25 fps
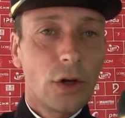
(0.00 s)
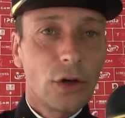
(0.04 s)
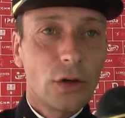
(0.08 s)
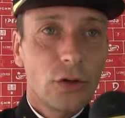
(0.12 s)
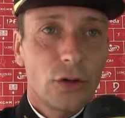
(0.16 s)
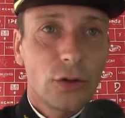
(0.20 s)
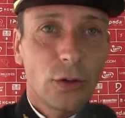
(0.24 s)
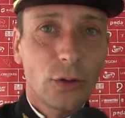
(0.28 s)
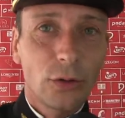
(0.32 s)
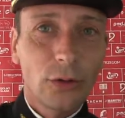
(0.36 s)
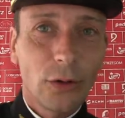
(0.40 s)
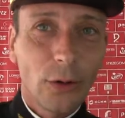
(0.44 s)

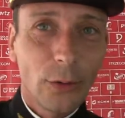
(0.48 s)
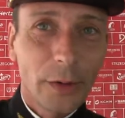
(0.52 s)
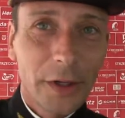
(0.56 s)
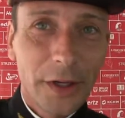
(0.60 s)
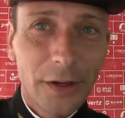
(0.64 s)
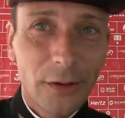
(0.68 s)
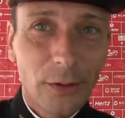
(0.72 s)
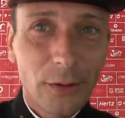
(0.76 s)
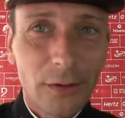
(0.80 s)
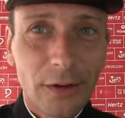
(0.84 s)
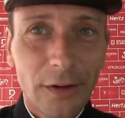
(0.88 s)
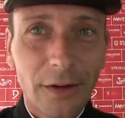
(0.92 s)
je suis content, oui
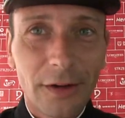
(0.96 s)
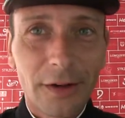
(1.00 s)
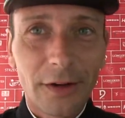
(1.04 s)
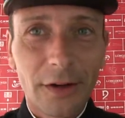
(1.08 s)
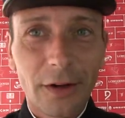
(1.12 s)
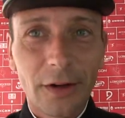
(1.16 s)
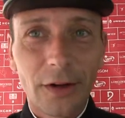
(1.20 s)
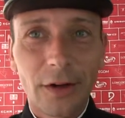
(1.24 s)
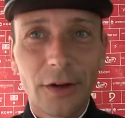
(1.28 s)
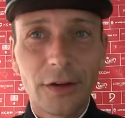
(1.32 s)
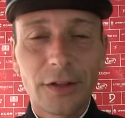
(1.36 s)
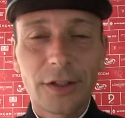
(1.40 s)
et non.
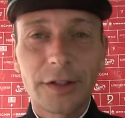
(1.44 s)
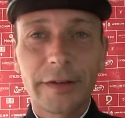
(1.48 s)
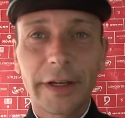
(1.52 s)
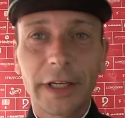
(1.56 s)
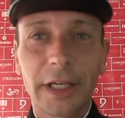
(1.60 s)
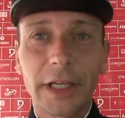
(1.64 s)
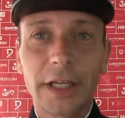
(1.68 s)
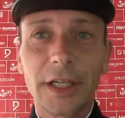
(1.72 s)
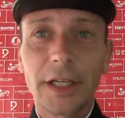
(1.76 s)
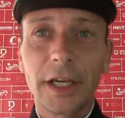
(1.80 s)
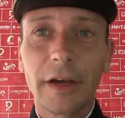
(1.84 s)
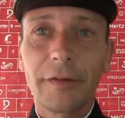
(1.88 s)
Euh, c'est vrai
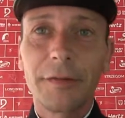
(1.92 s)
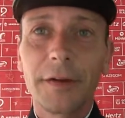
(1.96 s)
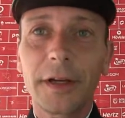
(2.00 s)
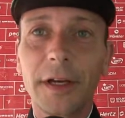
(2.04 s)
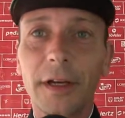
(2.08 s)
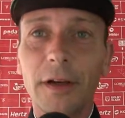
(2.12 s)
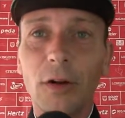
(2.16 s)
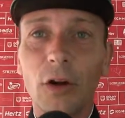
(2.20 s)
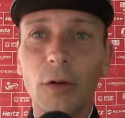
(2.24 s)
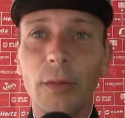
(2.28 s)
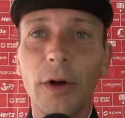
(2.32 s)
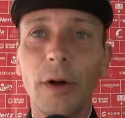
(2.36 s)
que King a
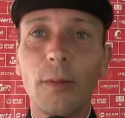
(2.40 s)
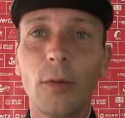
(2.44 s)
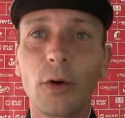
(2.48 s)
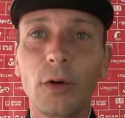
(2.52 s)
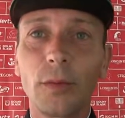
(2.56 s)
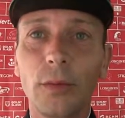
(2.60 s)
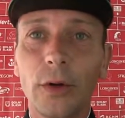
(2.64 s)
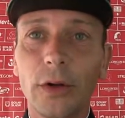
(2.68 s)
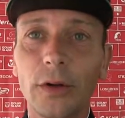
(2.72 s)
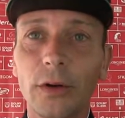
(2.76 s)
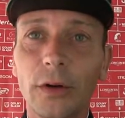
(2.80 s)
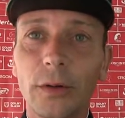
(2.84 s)
fait globalement
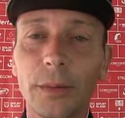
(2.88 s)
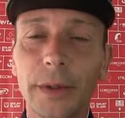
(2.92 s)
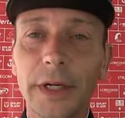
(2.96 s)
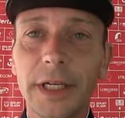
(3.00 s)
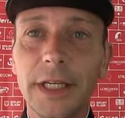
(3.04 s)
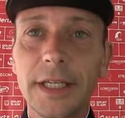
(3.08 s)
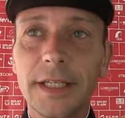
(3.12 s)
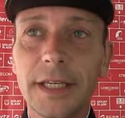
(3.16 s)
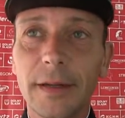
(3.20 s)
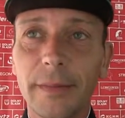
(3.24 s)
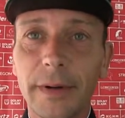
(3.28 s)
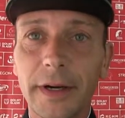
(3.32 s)
une bonne
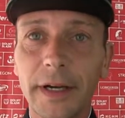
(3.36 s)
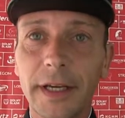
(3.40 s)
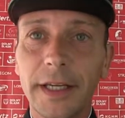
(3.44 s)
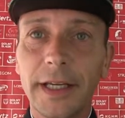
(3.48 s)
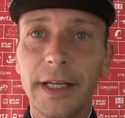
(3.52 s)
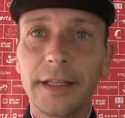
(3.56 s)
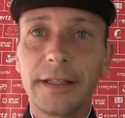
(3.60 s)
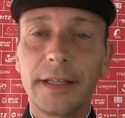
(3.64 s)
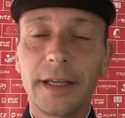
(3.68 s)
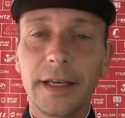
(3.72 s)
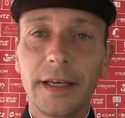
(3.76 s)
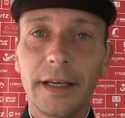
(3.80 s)
reprise. Après,
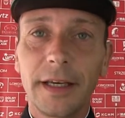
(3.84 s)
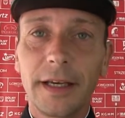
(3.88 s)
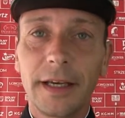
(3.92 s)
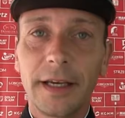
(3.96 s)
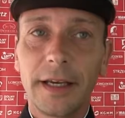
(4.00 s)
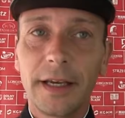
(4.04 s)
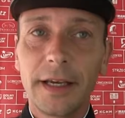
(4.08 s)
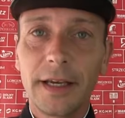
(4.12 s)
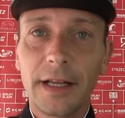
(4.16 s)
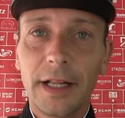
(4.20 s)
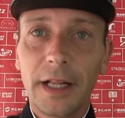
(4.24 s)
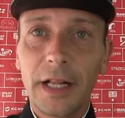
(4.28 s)
il
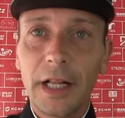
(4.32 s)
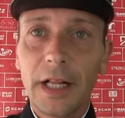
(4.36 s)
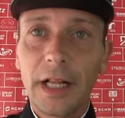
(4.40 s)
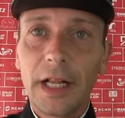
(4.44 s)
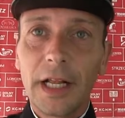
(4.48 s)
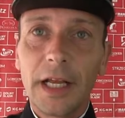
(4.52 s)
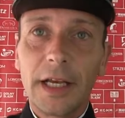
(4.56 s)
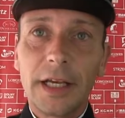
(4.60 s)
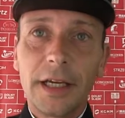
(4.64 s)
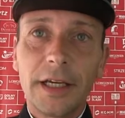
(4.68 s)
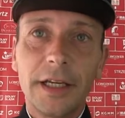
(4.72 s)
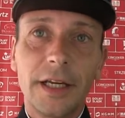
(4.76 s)
était,
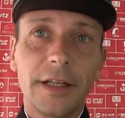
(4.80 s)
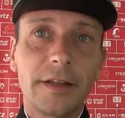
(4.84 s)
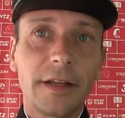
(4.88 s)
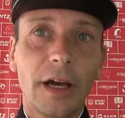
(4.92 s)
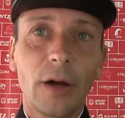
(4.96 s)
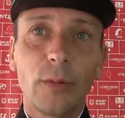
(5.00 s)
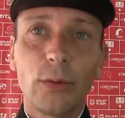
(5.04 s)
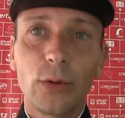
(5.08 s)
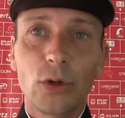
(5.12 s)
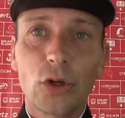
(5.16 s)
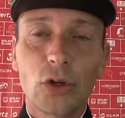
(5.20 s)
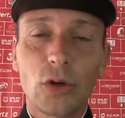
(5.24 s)
il était
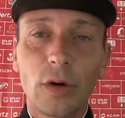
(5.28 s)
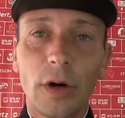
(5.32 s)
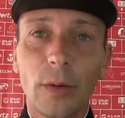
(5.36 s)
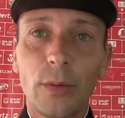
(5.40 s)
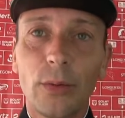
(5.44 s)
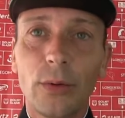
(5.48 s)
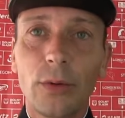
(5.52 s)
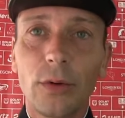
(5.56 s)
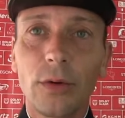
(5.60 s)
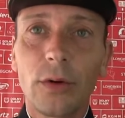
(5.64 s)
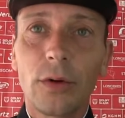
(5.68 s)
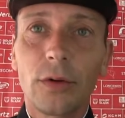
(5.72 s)
un peu chaud, un
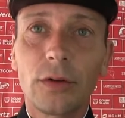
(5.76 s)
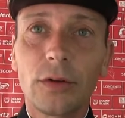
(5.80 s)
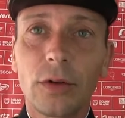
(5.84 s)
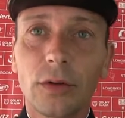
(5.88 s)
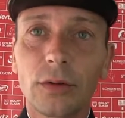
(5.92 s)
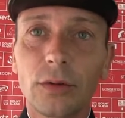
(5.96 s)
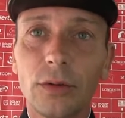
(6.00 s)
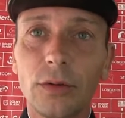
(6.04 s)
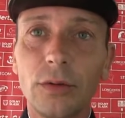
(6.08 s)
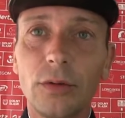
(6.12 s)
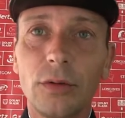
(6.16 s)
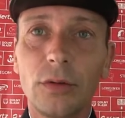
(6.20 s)
peu
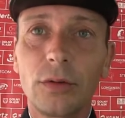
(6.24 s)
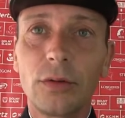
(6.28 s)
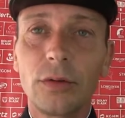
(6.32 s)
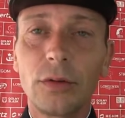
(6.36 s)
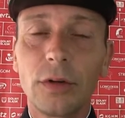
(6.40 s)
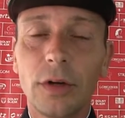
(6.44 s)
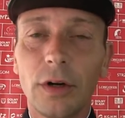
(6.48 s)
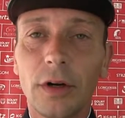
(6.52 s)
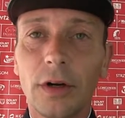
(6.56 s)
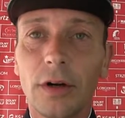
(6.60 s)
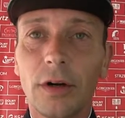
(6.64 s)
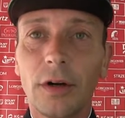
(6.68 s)
tendu. Du
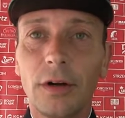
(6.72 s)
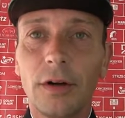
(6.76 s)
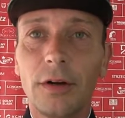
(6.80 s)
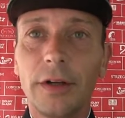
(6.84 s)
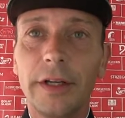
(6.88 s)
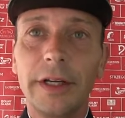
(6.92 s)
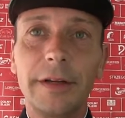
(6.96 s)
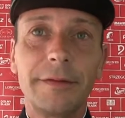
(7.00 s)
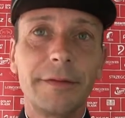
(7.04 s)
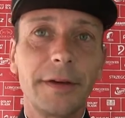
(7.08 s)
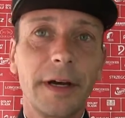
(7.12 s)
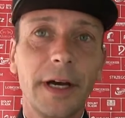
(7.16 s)
coup, euh,
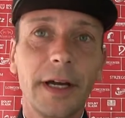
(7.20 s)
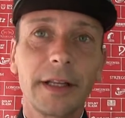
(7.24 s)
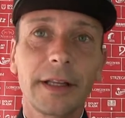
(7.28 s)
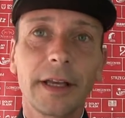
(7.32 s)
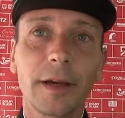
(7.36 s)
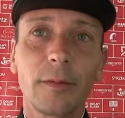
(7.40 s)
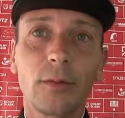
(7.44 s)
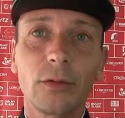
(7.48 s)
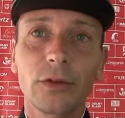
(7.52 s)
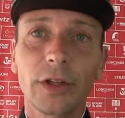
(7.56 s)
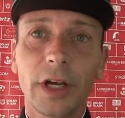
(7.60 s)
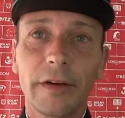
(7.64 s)
il fait un
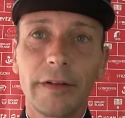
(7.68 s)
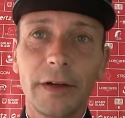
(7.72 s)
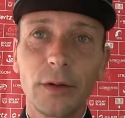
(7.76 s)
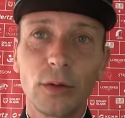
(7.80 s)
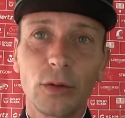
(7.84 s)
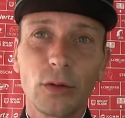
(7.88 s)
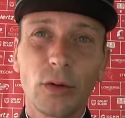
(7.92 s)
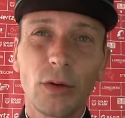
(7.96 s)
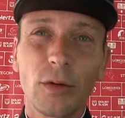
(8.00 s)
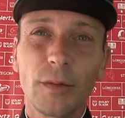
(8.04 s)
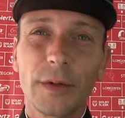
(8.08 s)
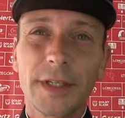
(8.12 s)
très bon travail
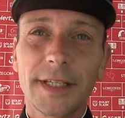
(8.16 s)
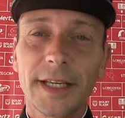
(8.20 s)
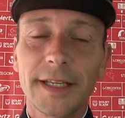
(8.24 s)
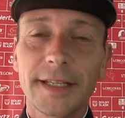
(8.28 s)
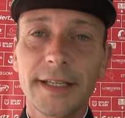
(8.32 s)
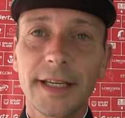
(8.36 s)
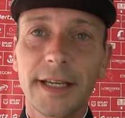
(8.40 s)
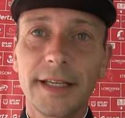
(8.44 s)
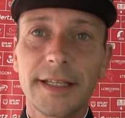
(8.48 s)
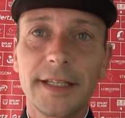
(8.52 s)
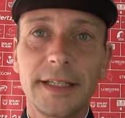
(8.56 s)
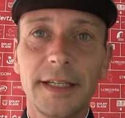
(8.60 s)
au trot, mais ça,
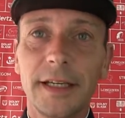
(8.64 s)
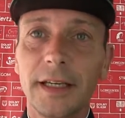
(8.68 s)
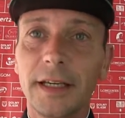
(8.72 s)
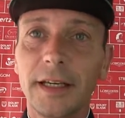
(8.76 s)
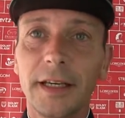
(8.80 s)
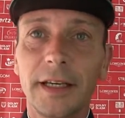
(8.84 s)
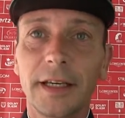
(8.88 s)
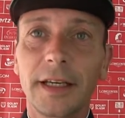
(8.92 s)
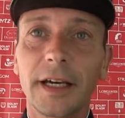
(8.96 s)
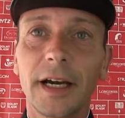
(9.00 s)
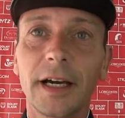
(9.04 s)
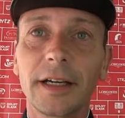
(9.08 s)
c'est
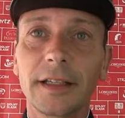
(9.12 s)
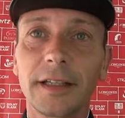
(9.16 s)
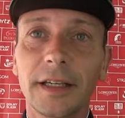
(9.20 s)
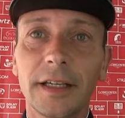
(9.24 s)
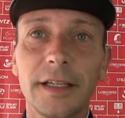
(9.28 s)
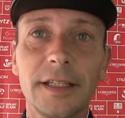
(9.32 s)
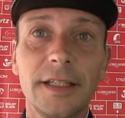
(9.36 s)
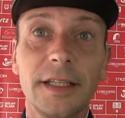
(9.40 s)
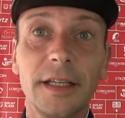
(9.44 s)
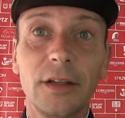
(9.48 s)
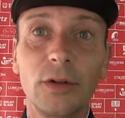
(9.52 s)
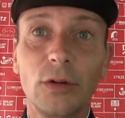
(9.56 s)
assez
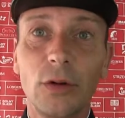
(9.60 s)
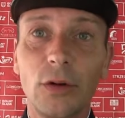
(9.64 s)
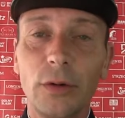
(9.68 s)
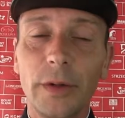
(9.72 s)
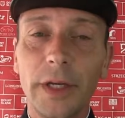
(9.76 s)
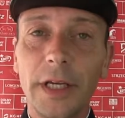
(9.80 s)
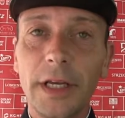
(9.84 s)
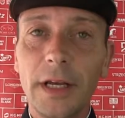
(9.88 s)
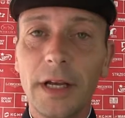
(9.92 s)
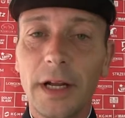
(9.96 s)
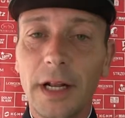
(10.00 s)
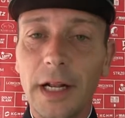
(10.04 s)
caractéristique de
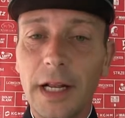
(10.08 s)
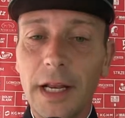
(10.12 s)
lui.